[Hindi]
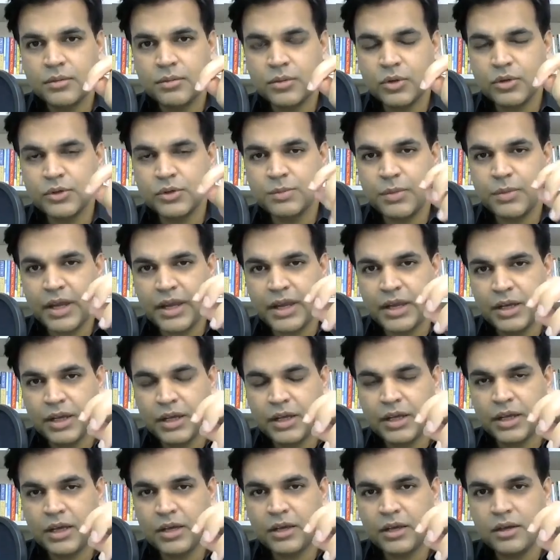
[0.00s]
बिकॉज माइंड
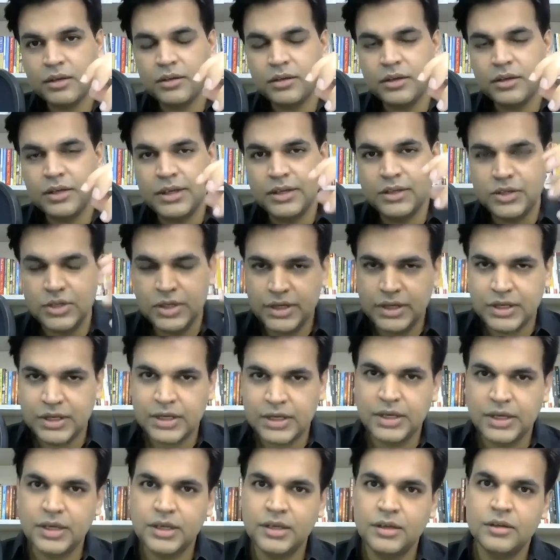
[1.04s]
का नेचर क्या
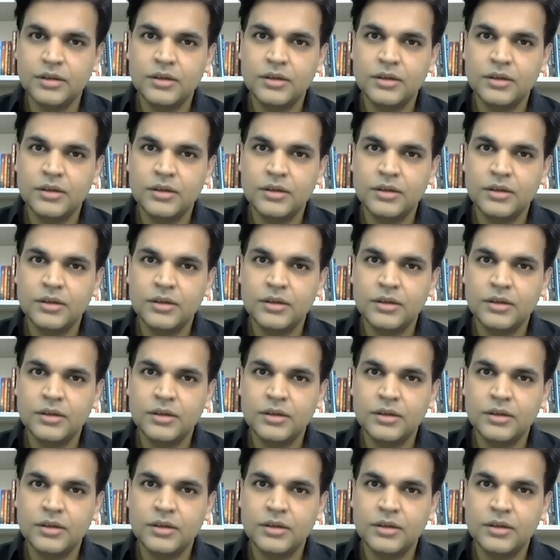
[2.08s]
है